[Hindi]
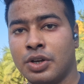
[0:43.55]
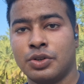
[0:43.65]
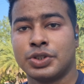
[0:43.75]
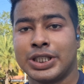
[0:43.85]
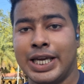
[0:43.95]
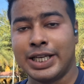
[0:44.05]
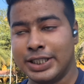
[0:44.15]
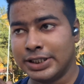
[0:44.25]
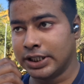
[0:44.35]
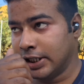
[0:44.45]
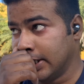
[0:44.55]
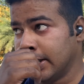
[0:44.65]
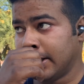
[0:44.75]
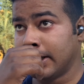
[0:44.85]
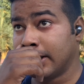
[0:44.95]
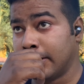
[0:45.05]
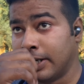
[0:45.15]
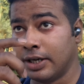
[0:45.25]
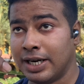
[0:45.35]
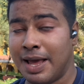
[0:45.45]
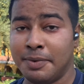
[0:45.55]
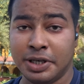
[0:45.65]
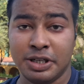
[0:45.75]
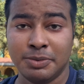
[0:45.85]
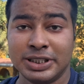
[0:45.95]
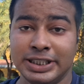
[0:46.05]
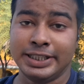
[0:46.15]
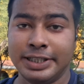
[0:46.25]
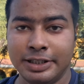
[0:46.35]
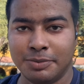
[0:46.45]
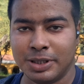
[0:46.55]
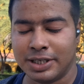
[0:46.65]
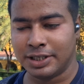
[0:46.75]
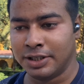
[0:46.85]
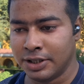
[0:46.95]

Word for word: उसका एक रीज़न है लाइब्रेरी में सीट ही नहीं मिल रहा